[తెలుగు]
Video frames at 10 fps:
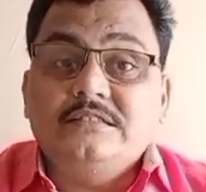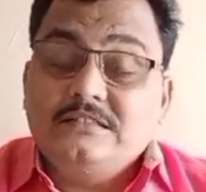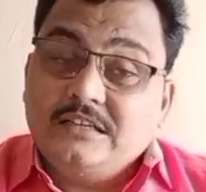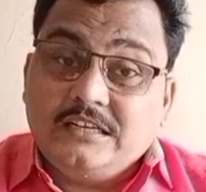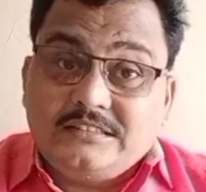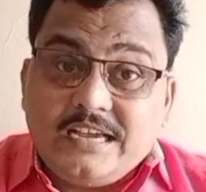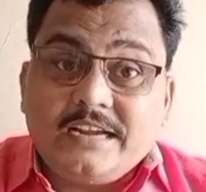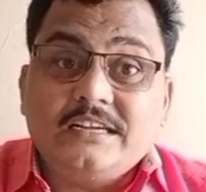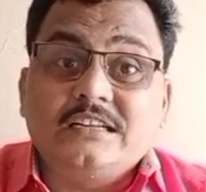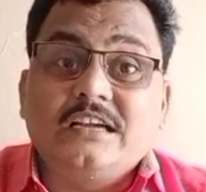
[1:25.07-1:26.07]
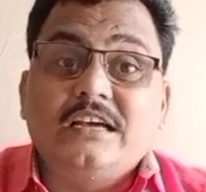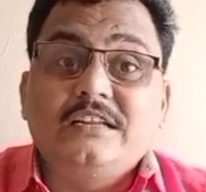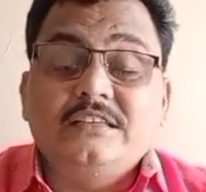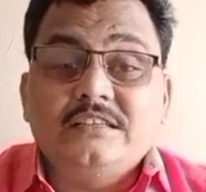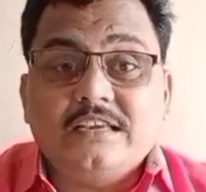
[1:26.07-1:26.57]
జాకెట్
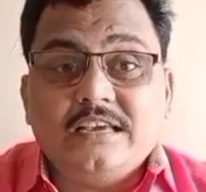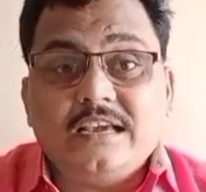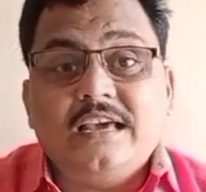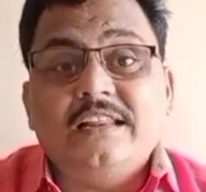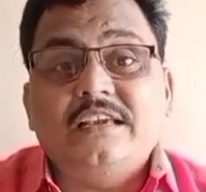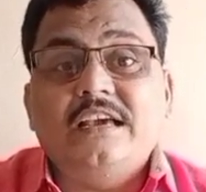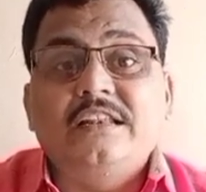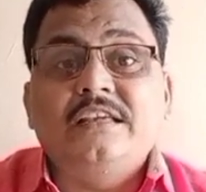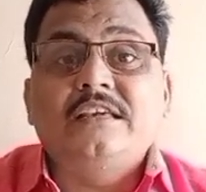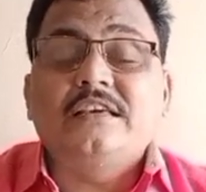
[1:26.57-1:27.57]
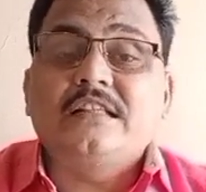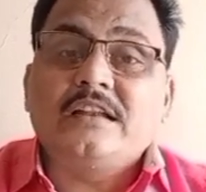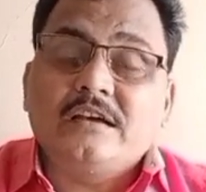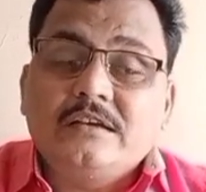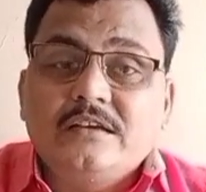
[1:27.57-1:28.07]
కానీ క్యారీ కానీ
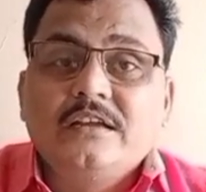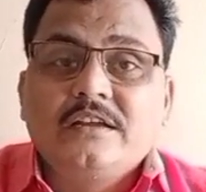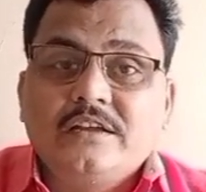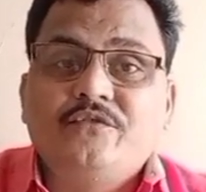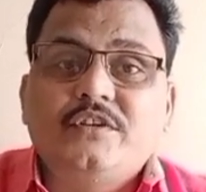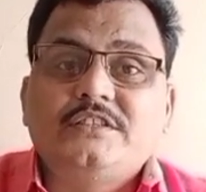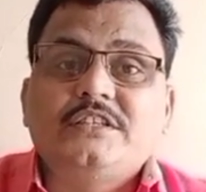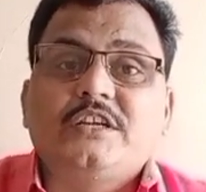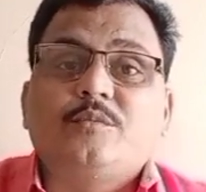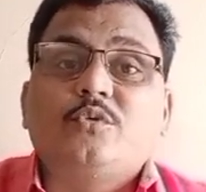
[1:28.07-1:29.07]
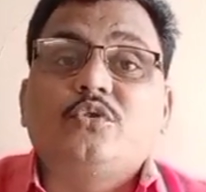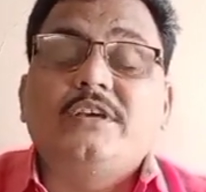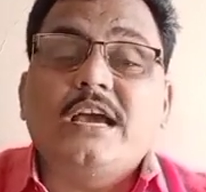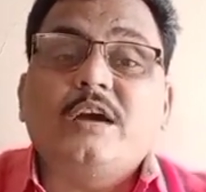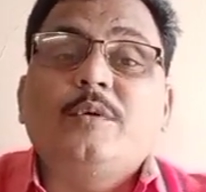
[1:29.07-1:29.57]
ఏదైనా గిఫ్ట్ ఇచ్చేటప్పుడు
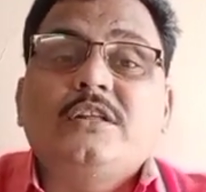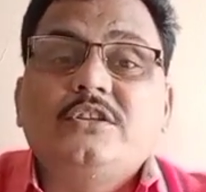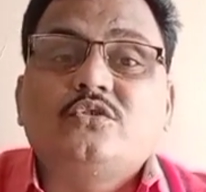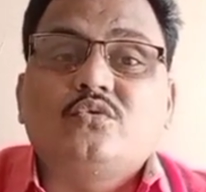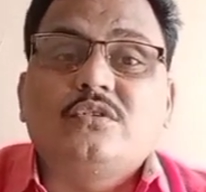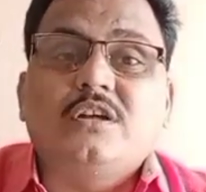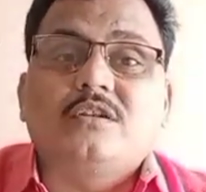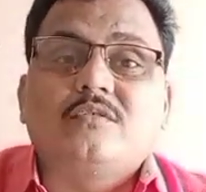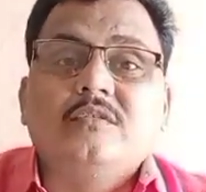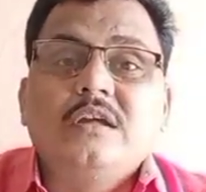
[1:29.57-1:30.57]
ఎగబడి తీసుకుంటారు